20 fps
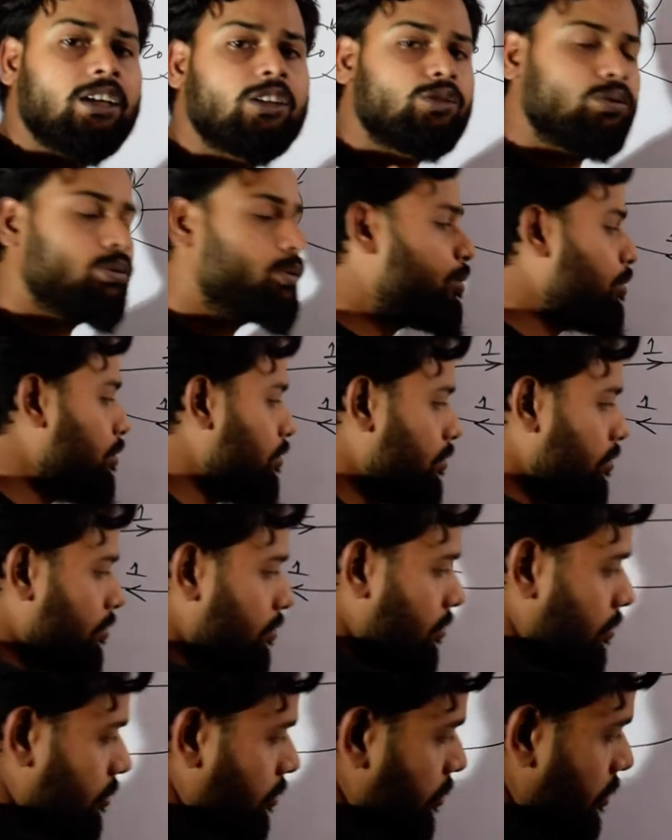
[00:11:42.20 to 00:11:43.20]
जो
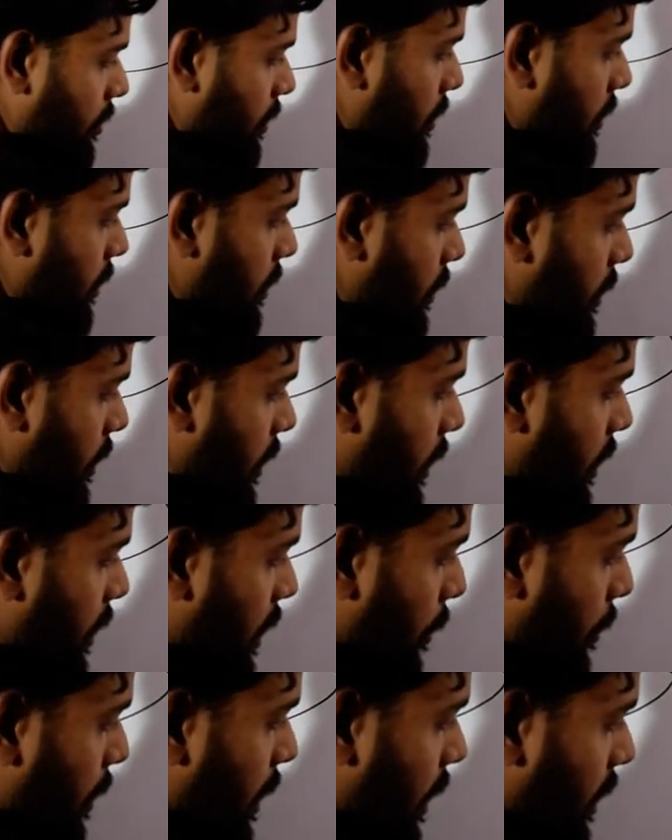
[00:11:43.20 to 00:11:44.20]
थ्री
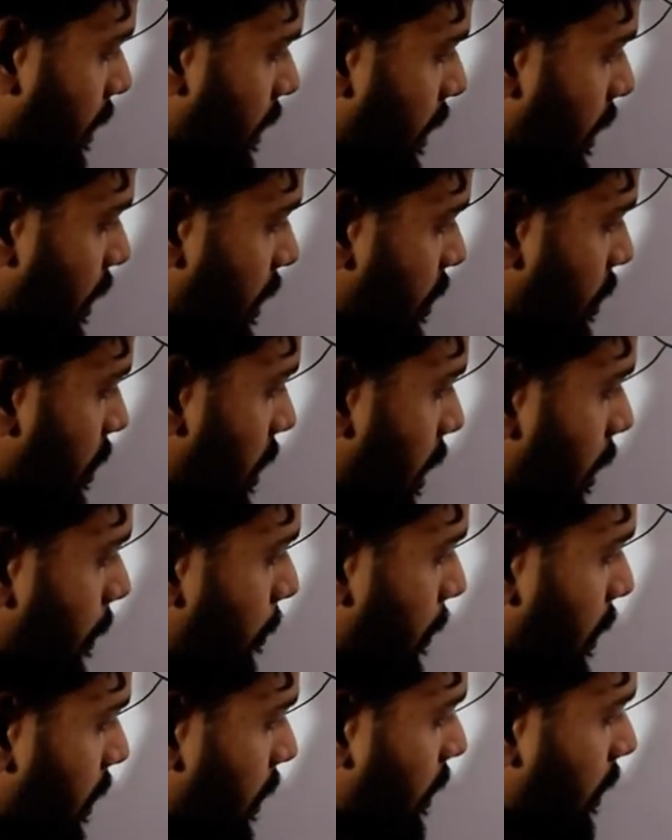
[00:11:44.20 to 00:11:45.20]
का भाग देंगे चार
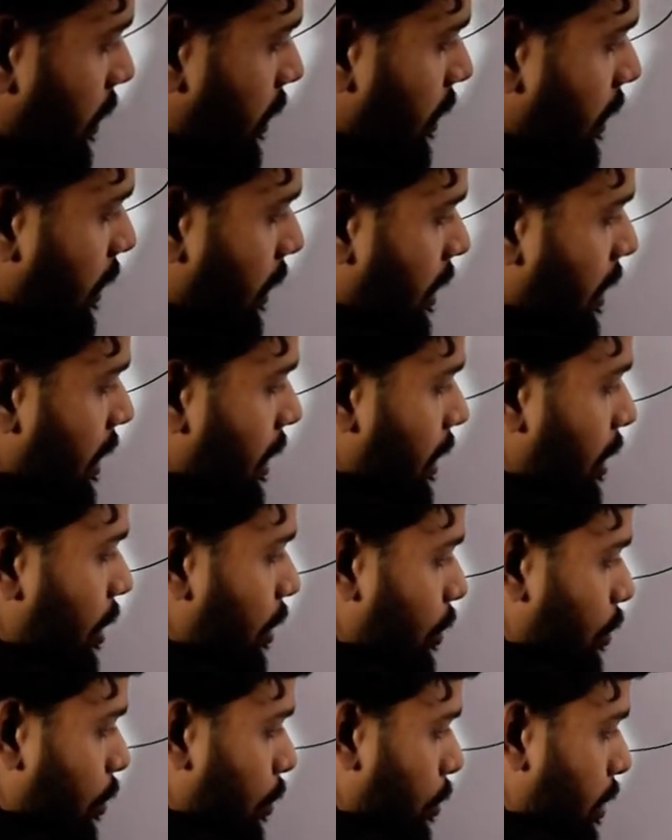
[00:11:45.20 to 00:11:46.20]
में
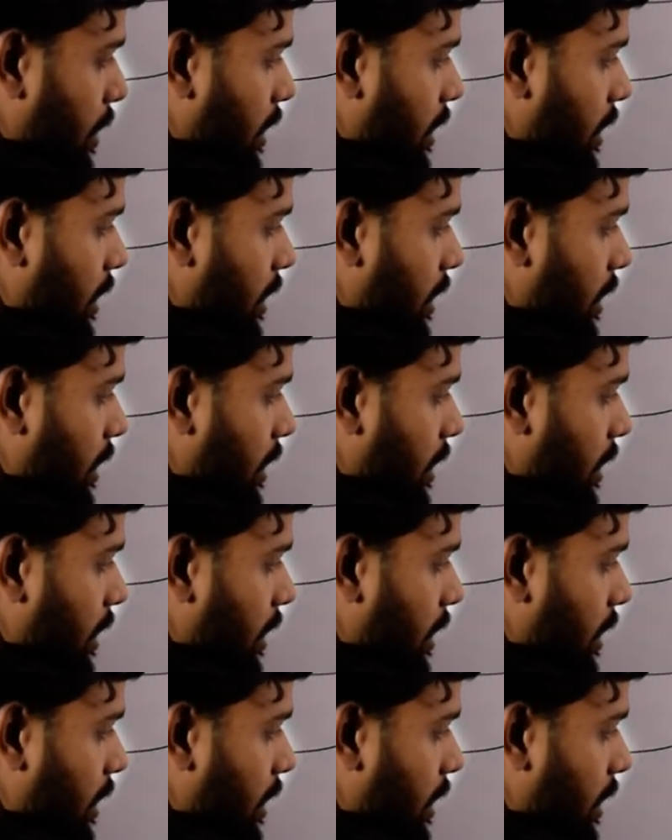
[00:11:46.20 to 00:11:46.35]
तो वन